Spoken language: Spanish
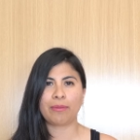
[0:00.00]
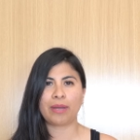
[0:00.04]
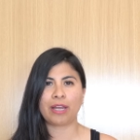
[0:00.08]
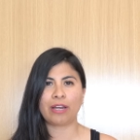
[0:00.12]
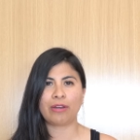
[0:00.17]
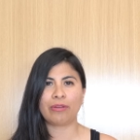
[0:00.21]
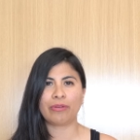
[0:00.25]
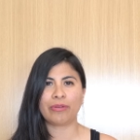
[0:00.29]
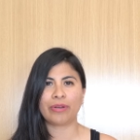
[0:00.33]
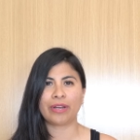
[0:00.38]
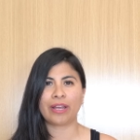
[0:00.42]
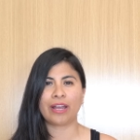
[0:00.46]

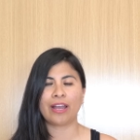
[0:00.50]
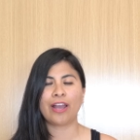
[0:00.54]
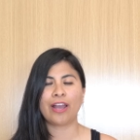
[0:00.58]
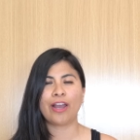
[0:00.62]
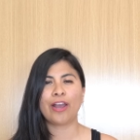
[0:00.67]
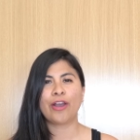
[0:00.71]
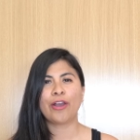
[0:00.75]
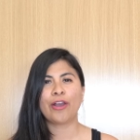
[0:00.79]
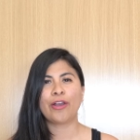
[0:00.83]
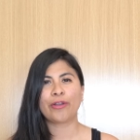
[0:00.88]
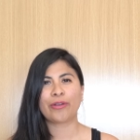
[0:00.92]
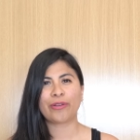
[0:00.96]
valora.
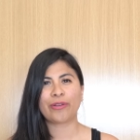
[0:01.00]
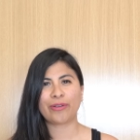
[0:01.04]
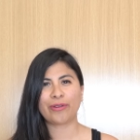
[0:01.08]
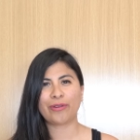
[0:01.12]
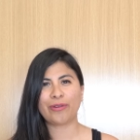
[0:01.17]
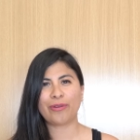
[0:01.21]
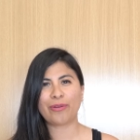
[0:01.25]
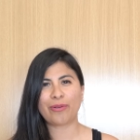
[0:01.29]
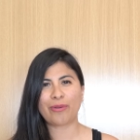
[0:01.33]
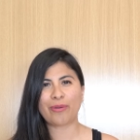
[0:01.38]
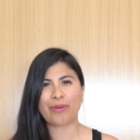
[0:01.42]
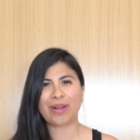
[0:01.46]

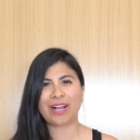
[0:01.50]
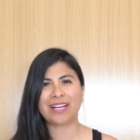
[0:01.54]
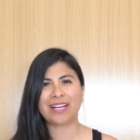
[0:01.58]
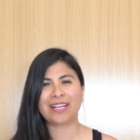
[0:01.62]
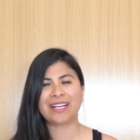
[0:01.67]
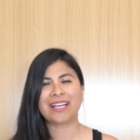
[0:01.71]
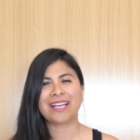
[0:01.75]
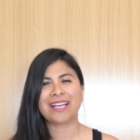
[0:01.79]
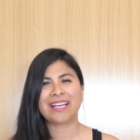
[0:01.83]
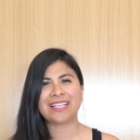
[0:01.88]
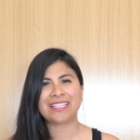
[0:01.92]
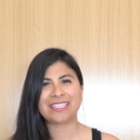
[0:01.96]
Con lo cual,
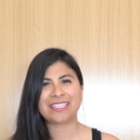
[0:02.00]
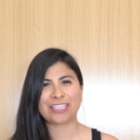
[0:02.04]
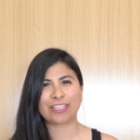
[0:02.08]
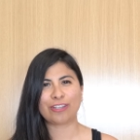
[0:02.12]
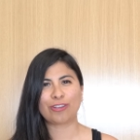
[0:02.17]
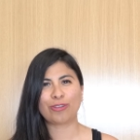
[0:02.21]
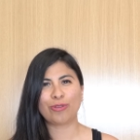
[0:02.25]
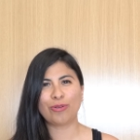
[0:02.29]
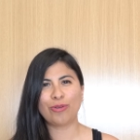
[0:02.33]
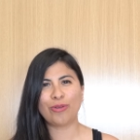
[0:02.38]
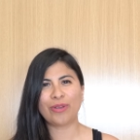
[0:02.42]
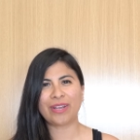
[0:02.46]
si
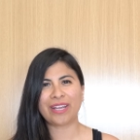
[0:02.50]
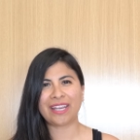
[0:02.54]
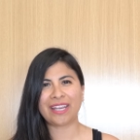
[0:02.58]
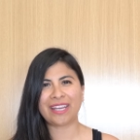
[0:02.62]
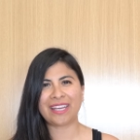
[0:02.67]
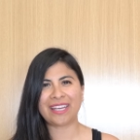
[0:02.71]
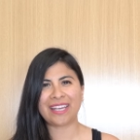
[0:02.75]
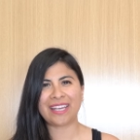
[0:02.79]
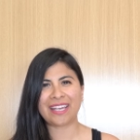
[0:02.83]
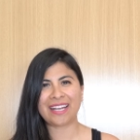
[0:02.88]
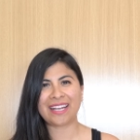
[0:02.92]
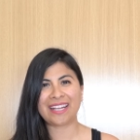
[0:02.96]
tú lo
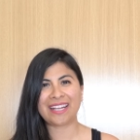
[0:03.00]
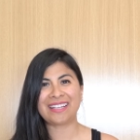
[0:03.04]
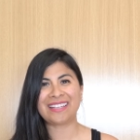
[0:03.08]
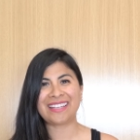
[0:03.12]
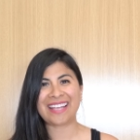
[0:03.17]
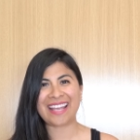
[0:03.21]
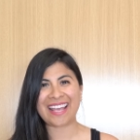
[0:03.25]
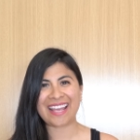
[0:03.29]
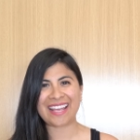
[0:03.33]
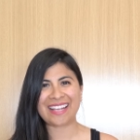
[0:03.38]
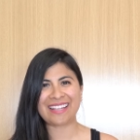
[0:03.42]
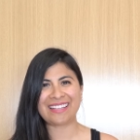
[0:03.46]
que
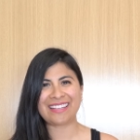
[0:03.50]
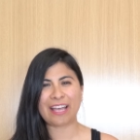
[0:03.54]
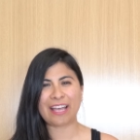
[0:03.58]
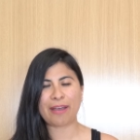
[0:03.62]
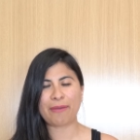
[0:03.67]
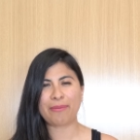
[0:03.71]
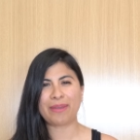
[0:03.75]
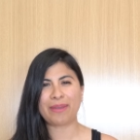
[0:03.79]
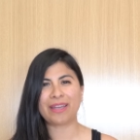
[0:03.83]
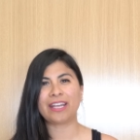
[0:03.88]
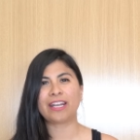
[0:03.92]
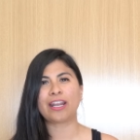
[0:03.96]
quieres es
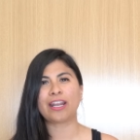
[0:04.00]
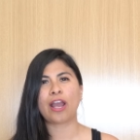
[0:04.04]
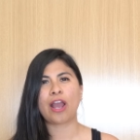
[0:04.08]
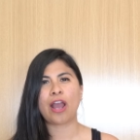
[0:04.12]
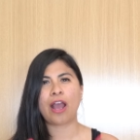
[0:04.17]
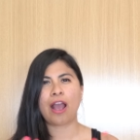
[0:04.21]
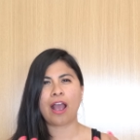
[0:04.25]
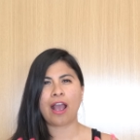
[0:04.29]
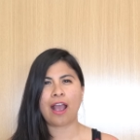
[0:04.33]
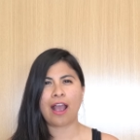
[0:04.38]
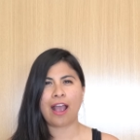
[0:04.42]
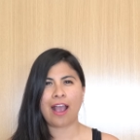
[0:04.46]
saber
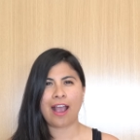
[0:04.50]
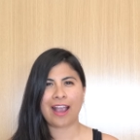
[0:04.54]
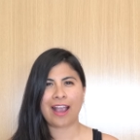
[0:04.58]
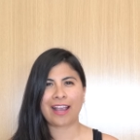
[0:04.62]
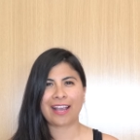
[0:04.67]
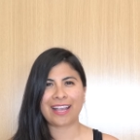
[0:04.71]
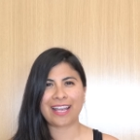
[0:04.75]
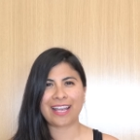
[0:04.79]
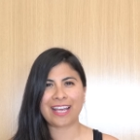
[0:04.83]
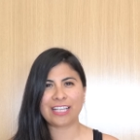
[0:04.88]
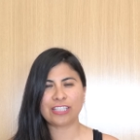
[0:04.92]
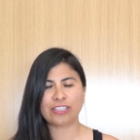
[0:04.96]

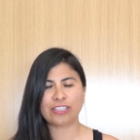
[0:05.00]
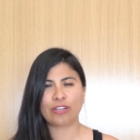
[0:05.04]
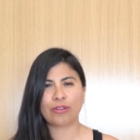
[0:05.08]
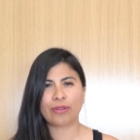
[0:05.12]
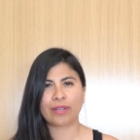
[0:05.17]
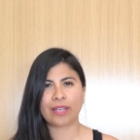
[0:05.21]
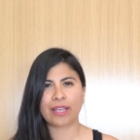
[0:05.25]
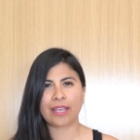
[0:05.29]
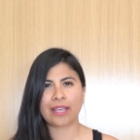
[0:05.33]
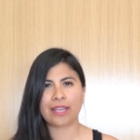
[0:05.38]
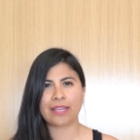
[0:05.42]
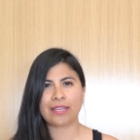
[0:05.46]
qué es
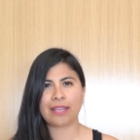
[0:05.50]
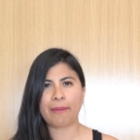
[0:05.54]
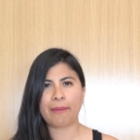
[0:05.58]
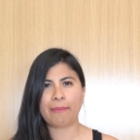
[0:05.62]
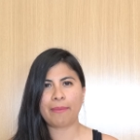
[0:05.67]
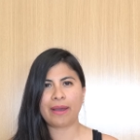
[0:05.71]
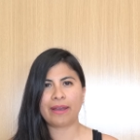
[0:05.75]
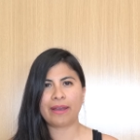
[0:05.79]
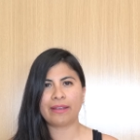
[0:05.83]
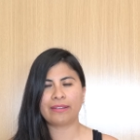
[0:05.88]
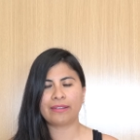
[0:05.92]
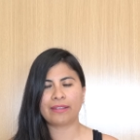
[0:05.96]
lo que ella
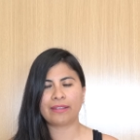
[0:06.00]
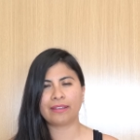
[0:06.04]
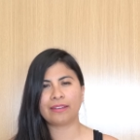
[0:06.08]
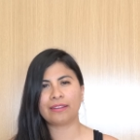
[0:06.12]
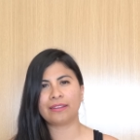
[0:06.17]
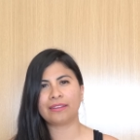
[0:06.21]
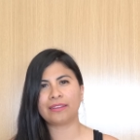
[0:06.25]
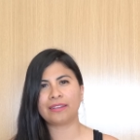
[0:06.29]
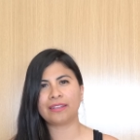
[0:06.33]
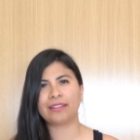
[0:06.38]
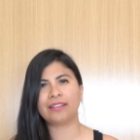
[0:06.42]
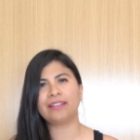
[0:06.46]
va a
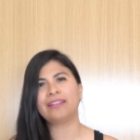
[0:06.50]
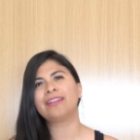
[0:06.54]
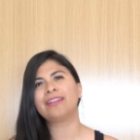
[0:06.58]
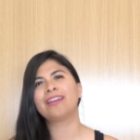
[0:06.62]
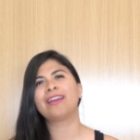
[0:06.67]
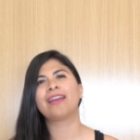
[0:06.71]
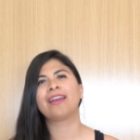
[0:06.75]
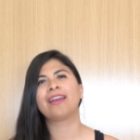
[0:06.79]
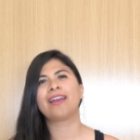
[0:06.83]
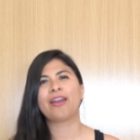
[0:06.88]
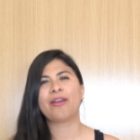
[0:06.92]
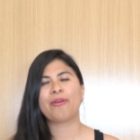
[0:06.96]
sentir,
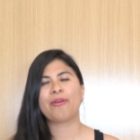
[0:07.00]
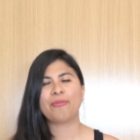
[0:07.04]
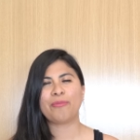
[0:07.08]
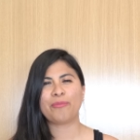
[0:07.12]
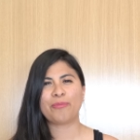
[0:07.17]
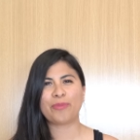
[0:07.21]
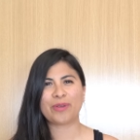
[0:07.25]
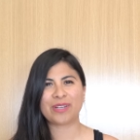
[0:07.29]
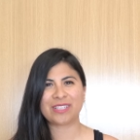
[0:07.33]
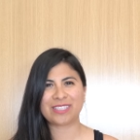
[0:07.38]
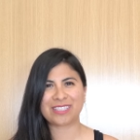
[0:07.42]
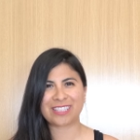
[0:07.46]

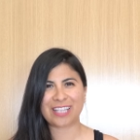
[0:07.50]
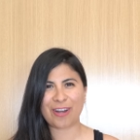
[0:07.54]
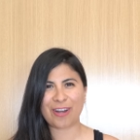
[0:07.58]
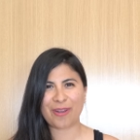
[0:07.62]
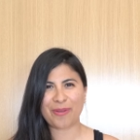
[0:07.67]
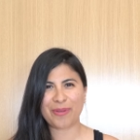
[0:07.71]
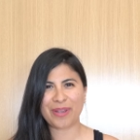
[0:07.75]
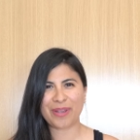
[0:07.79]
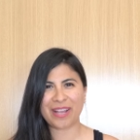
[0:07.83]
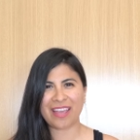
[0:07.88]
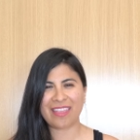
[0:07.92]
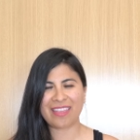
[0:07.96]
pues te
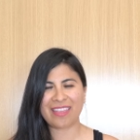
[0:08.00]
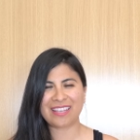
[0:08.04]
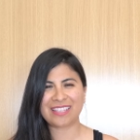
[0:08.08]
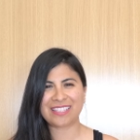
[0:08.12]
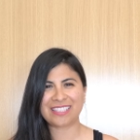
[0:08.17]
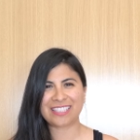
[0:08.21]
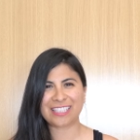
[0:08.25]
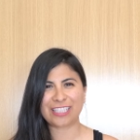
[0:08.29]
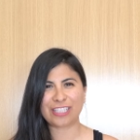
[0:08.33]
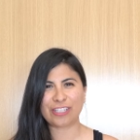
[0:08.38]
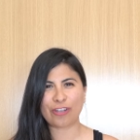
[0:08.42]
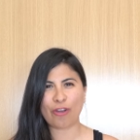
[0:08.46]
lo voy a
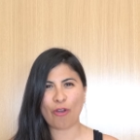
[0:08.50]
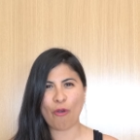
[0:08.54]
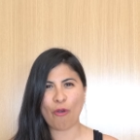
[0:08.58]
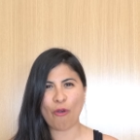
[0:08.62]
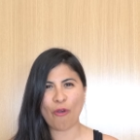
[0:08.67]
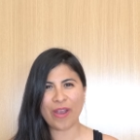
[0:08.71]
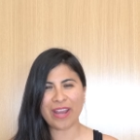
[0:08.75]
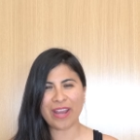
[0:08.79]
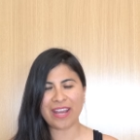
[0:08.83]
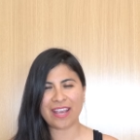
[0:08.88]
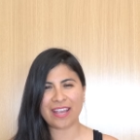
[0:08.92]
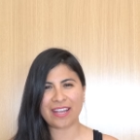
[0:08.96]
decir
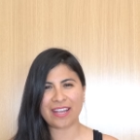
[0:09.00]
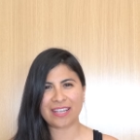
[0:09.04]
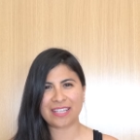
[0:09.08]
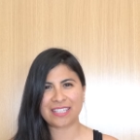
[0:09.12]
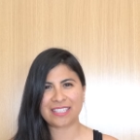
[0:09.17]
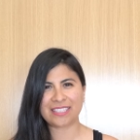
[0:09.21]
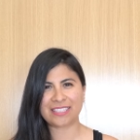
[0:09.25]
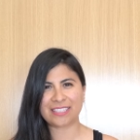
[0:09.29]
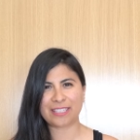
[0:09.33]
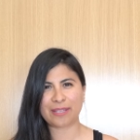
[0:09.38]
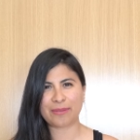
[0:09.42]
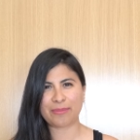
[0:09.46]
hoy en
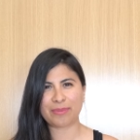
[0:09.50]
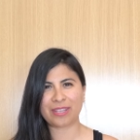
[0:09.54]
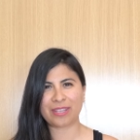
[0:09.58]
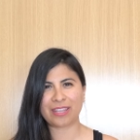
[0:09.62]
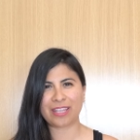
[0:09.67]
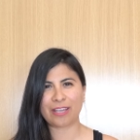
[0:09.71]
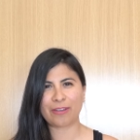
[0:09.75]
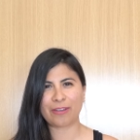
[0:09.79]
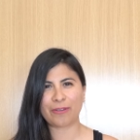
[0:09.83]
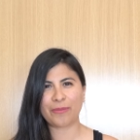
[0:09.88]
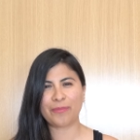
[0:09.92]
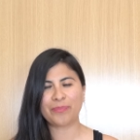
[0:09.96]
este
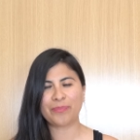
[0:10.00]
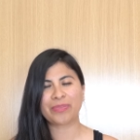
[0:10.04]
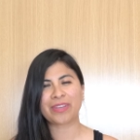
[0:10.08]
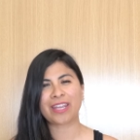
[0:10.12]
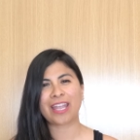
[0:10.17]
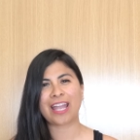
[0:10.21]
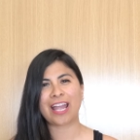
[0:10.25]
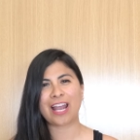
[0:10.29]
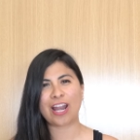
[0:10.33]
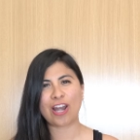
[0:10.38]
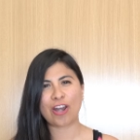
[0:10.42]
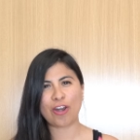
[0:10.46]
video.
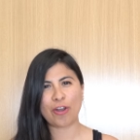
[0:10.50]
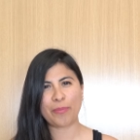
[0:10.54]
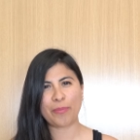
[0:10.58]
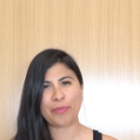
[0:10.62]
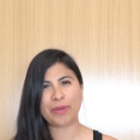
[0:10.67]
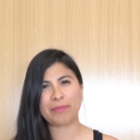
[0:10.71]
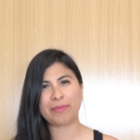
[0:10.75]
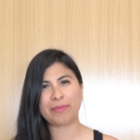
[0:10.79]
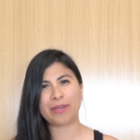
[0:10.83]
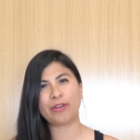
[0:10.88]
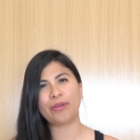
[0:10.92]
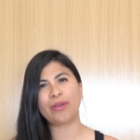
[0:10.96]
Lo
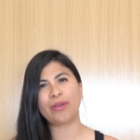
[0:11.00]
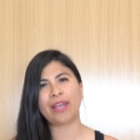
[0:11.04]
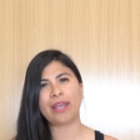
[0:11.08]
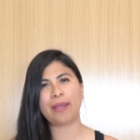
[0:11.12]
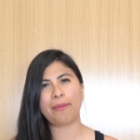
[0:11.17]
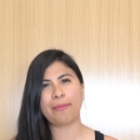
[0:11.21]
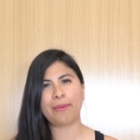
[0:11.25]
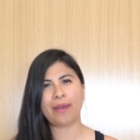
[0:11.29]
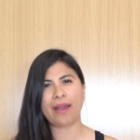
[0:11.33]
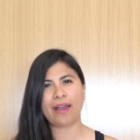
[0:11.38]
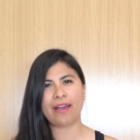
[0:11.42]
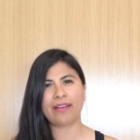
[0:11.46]
primero
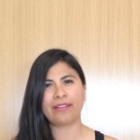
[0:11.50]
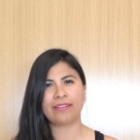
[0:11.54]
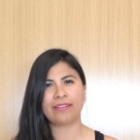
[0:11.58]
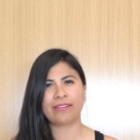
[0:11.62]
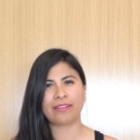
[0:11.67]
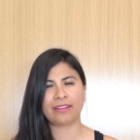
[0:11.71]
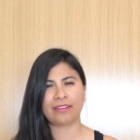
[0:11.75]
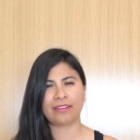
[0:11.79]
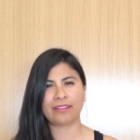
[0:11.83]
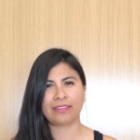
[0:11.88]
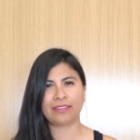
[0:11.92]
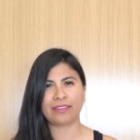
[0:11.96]
que va a
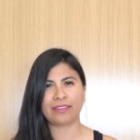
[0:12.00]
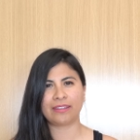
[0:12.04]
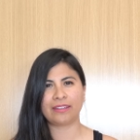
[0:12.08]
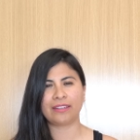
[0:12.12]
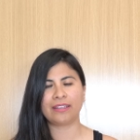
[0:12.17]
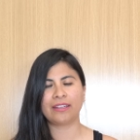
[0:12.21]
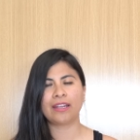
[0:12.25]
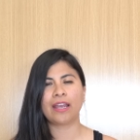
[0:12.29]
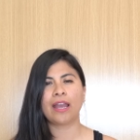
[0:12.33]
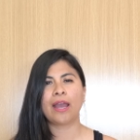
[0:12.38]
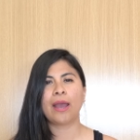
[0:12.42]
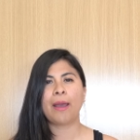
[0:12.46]

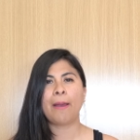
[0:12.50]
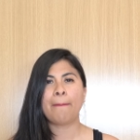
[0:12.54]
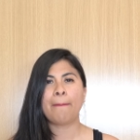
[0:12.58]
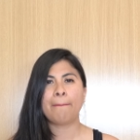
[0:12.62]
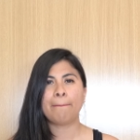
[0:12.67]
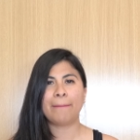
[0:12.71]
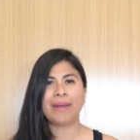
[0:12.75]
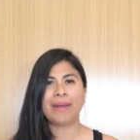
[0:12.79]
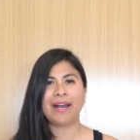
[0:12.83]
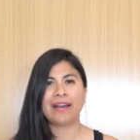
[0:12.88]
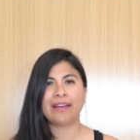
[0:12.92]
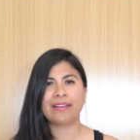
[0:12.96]
sentir
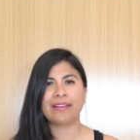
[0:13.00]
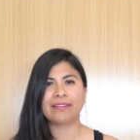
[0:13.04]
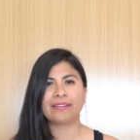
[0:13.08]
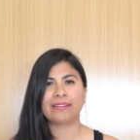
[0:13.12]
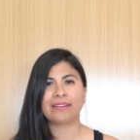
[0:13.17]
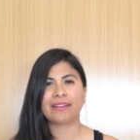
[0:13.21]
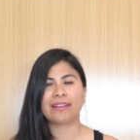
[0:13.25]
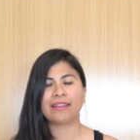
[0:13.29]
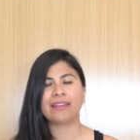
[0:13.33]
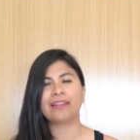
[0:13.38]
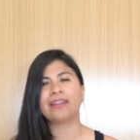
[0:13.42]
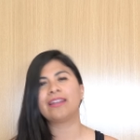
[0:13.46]
va a
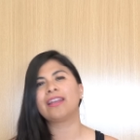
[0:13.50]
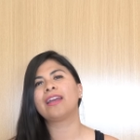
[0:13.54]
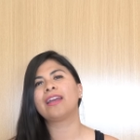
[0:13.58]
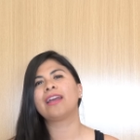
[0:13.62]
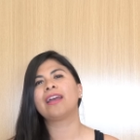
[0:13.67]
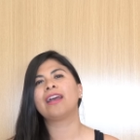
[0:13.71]
ser